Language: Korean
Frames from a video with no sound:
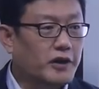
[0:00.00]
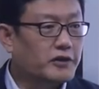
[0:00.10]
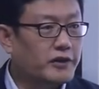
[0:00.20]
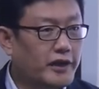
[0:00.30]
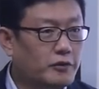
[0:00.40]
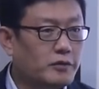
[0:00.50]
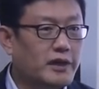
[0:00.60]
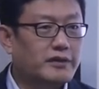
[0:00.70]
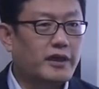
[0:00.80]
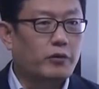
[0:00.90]
어떤 행동을
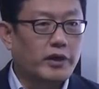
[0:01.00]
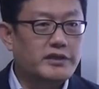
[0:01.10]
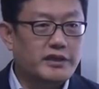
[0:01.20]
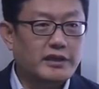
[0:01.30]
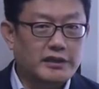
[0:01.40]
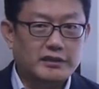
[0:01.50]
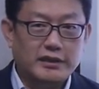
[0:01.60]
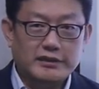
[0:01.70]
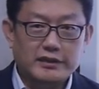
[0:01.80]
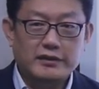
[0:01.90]
할 때 원칙이
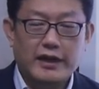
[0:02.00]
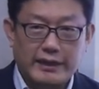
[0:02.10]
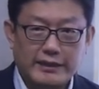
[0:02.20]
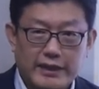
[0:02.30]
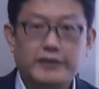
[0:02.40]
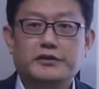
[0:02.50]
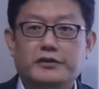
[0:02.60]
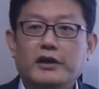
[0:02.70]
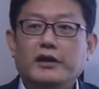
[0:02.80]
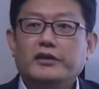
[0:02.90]
있을 거 아니냐 이거죠.